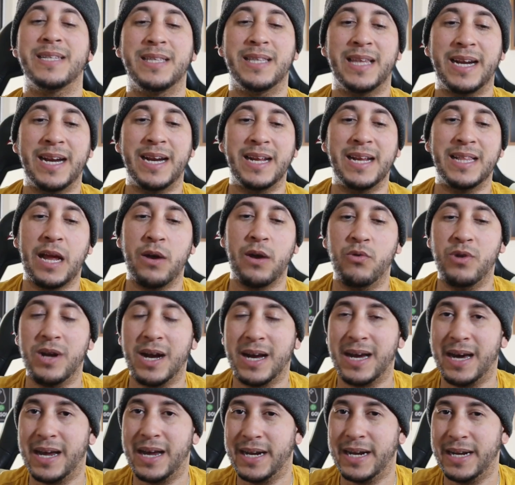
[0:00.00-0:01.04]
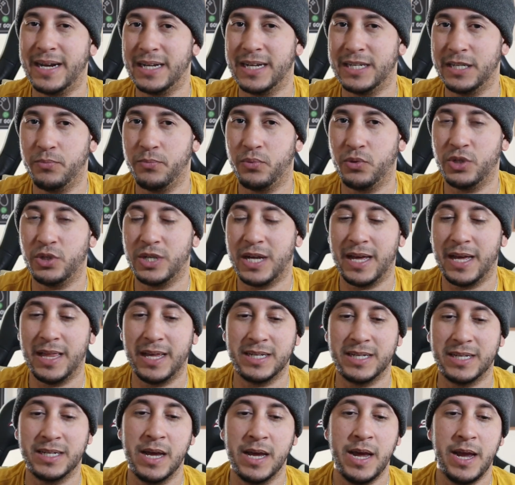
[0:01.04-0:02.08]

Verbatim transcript: 31 carreras impulsadas